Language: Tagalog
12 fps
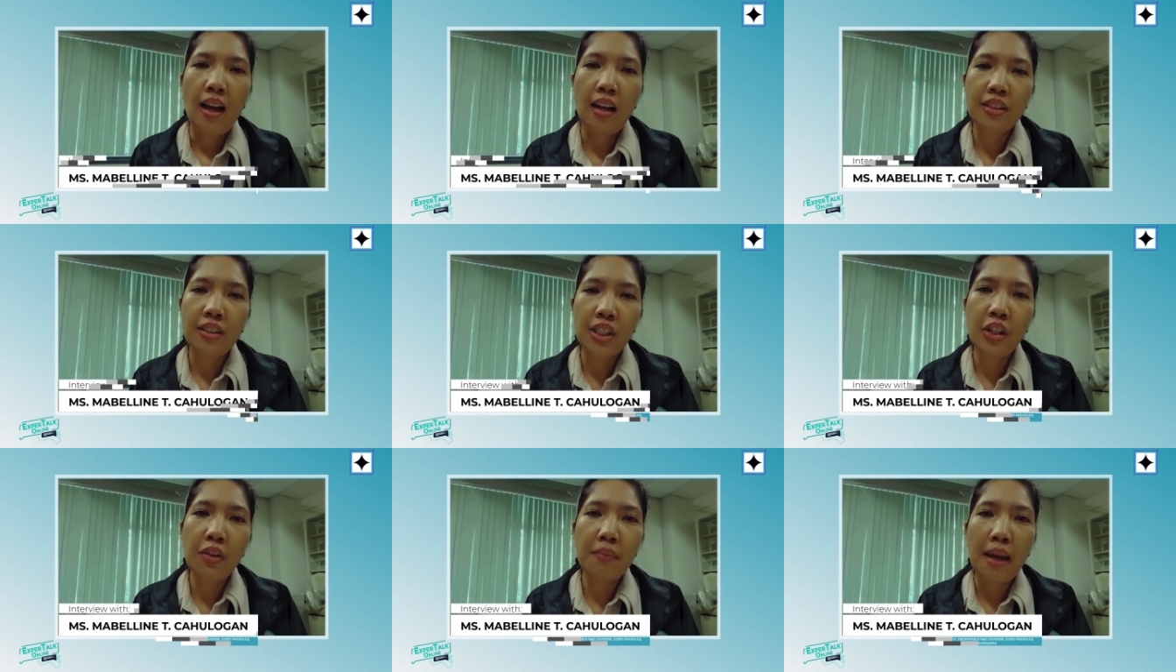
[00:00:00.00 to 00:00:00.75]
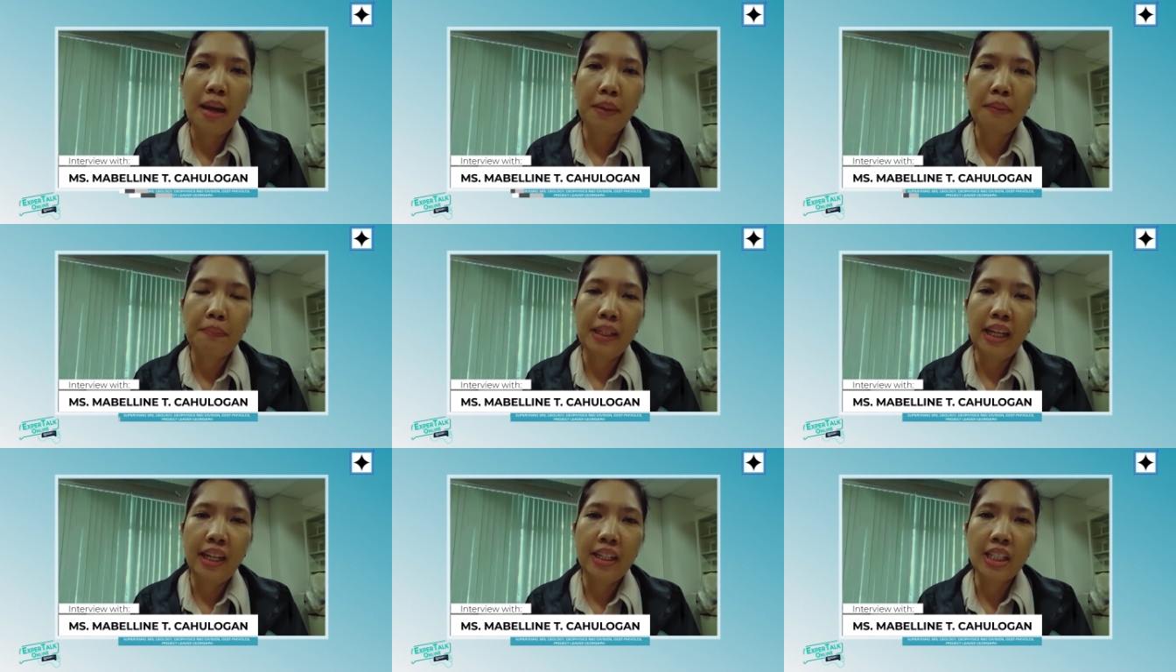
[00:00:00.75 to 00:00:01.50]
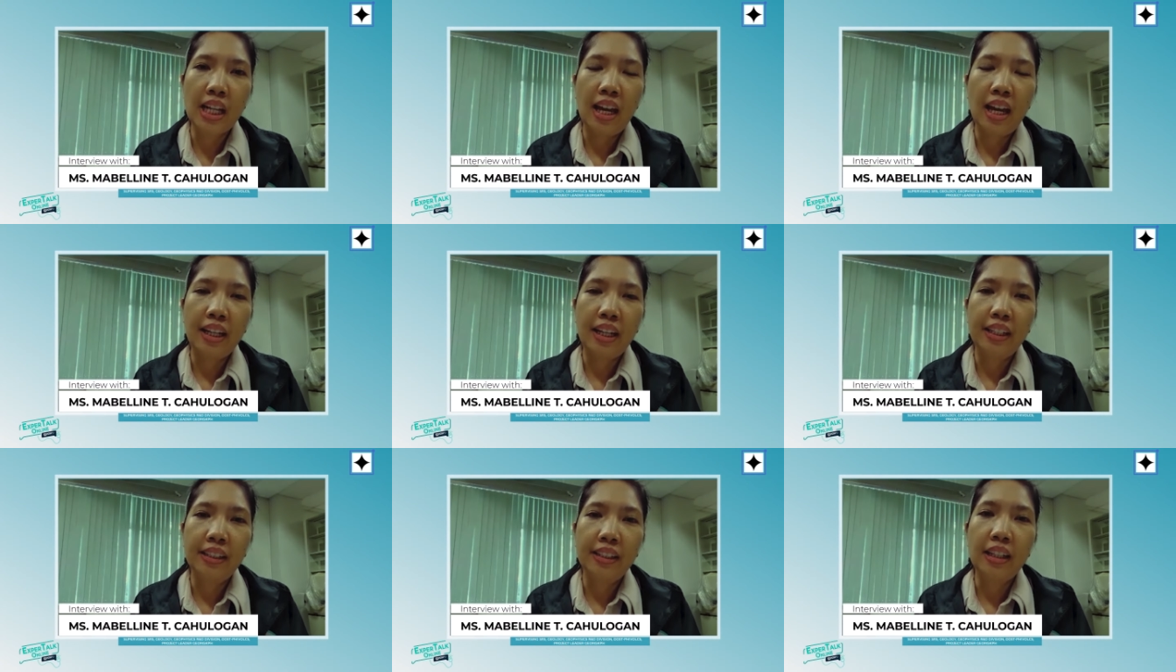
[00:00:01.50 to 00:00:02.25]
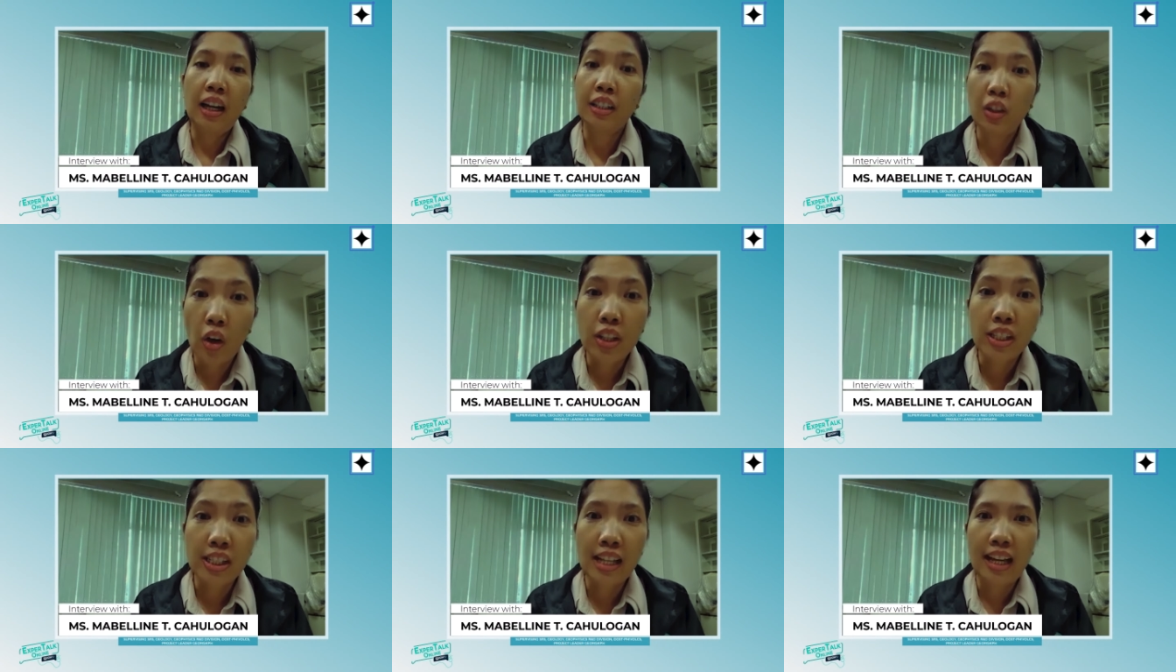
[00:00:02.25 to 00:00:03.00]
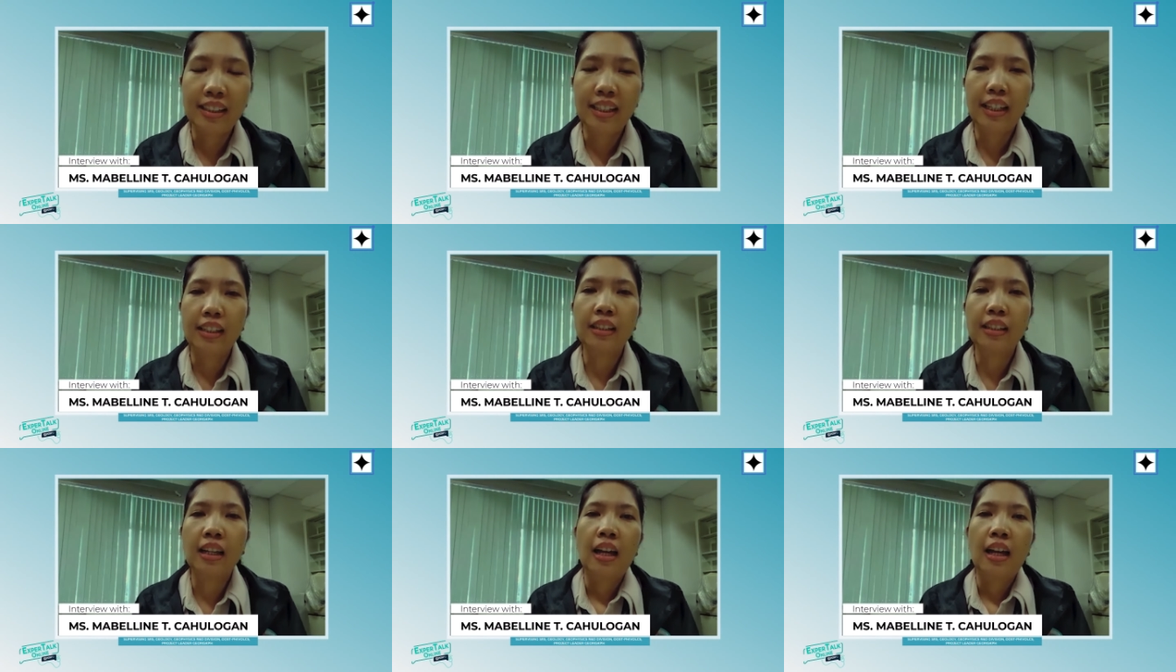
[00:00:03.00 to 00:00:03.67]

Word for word: GeoMapper PH ay uh, nilaunch natin